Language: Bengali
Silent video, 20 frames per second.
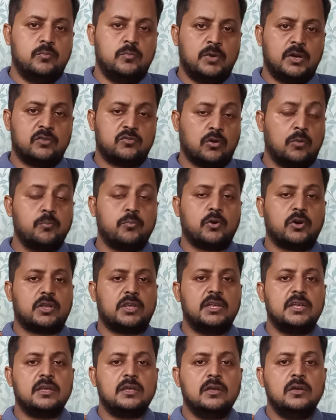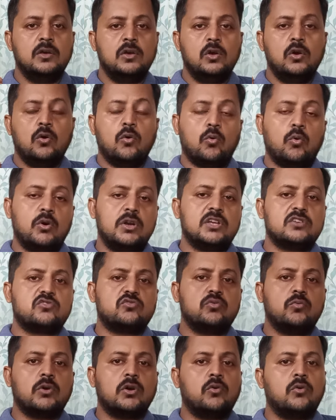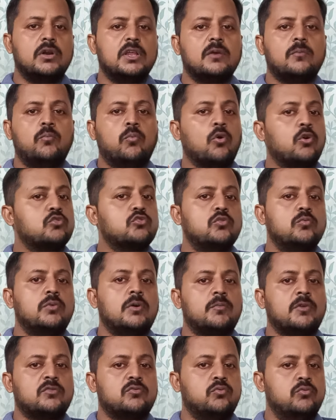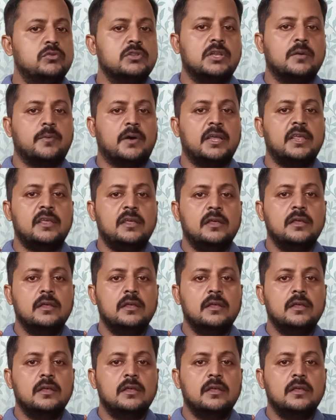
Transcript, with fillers: মানে সম্পর্কে অনেক সময় অনেক বক্তব্য আমরা শুনতে পাই